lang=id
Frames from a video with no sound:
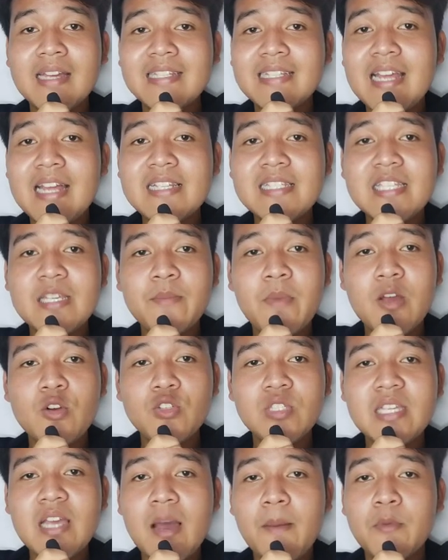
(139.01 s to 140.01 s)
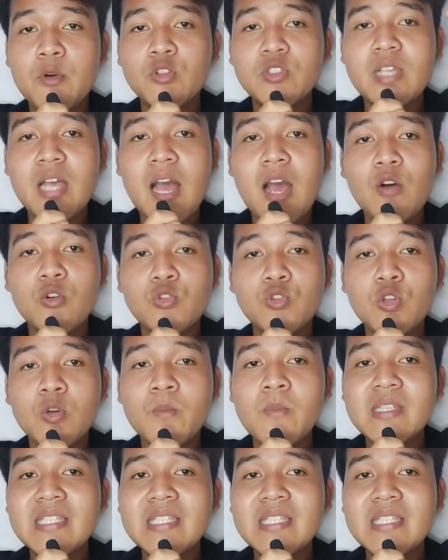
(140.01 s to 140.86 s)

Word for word: Dan si manusia berusaha untuk